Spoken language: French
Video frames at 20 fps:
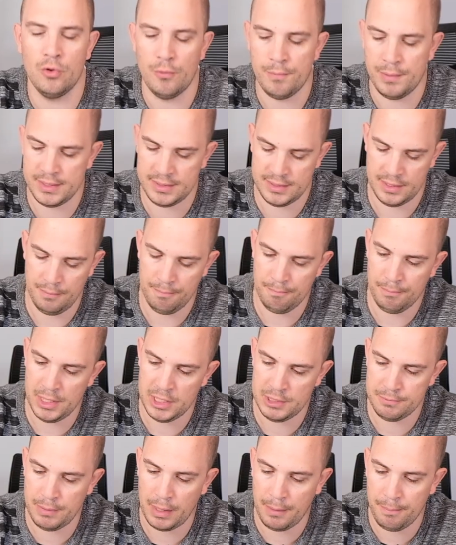de passer
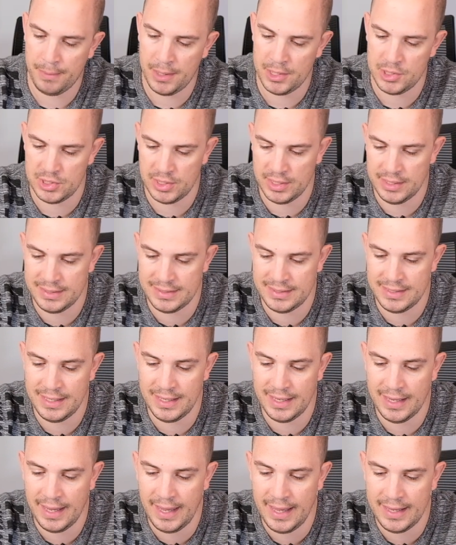page par page et
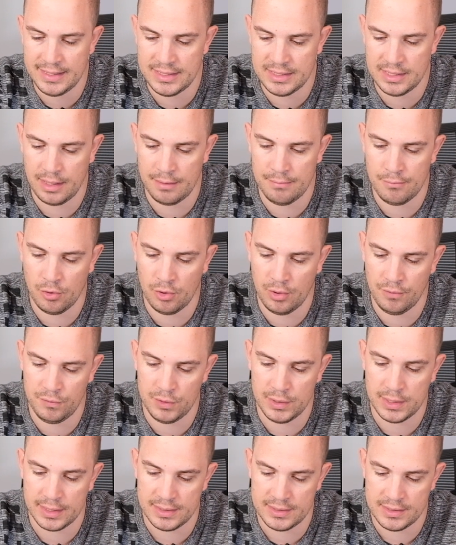c'est extrêmement
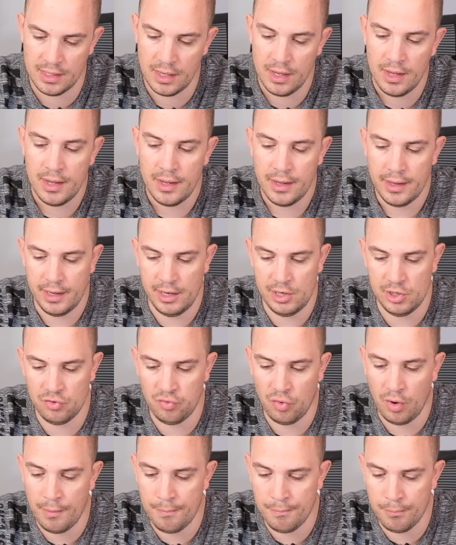efficace. Et je
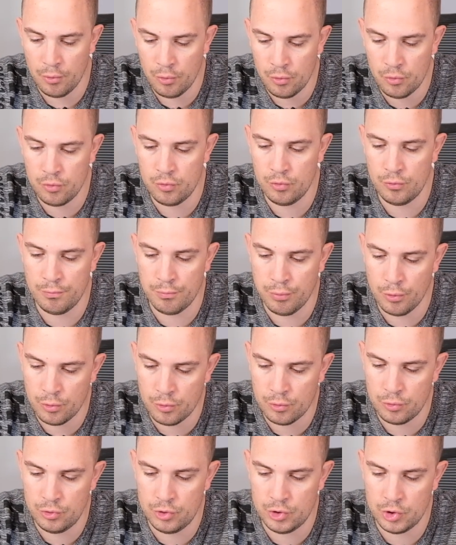vois beaucoup,
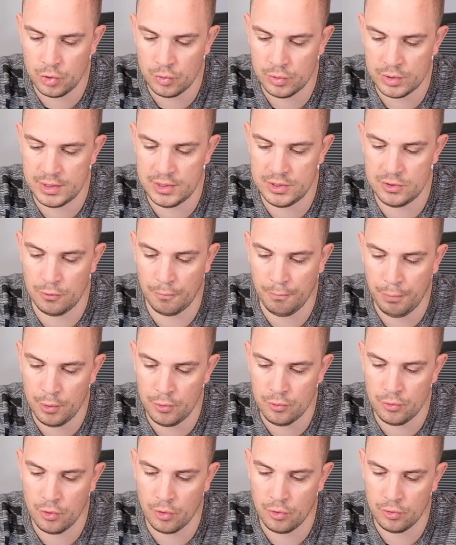beaucoup de gens qui ne sont pas
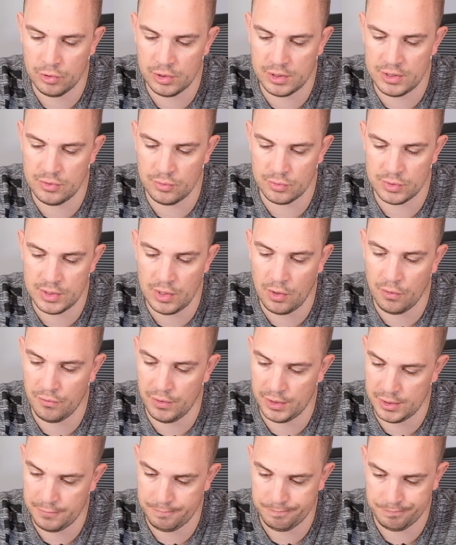au courant qu'ils ont ça en
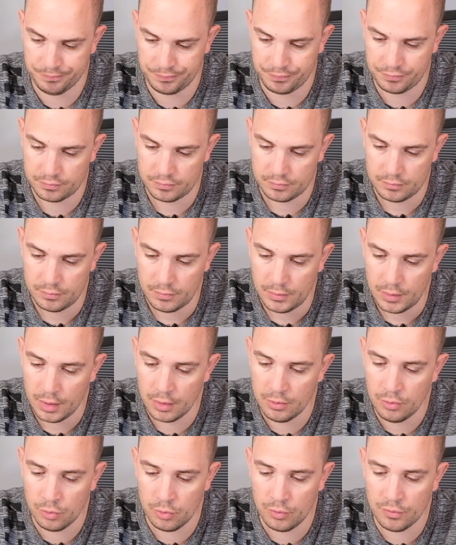fait.
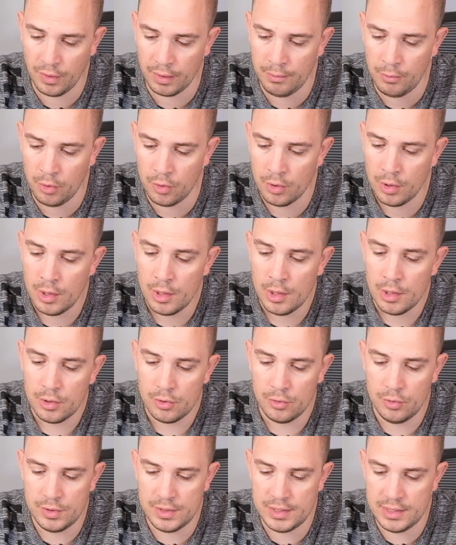Donc vraiment,
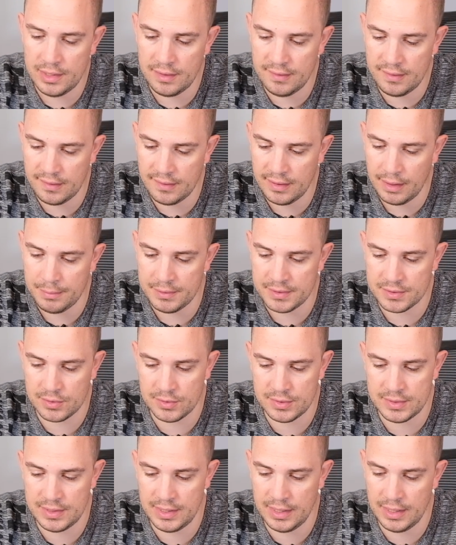utilisez ça parce
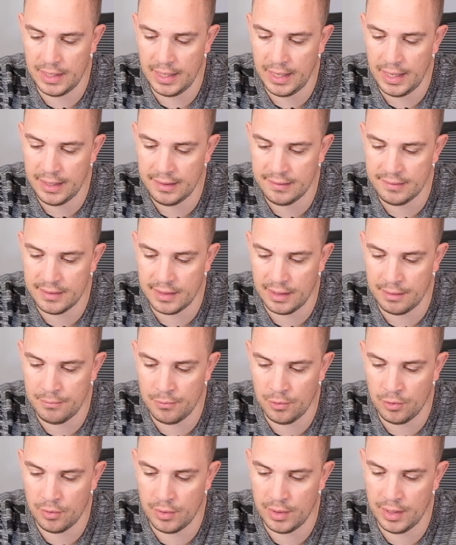que c'est
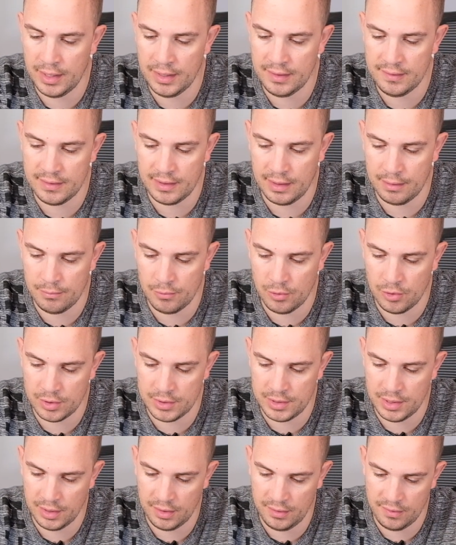extrêmement, extrêmement
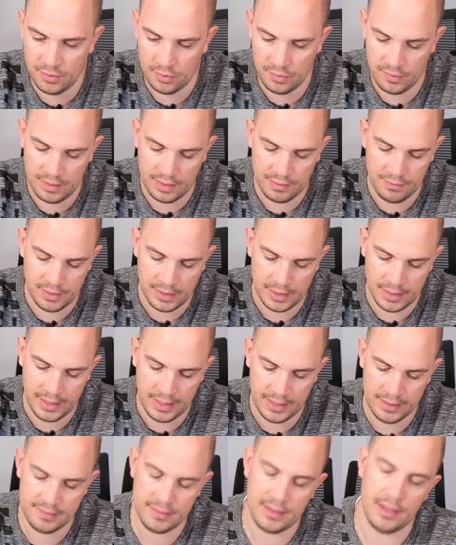intéressant. Ça va
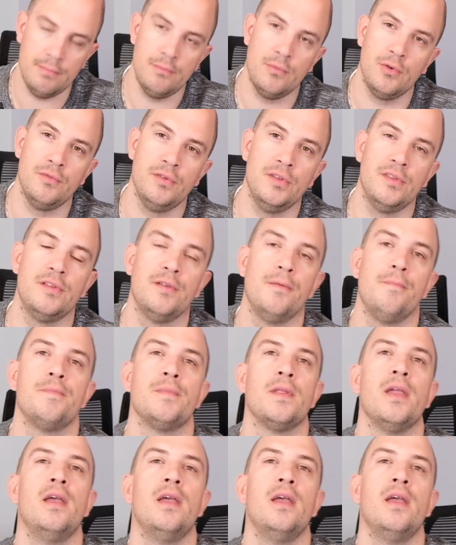extrêmement vite.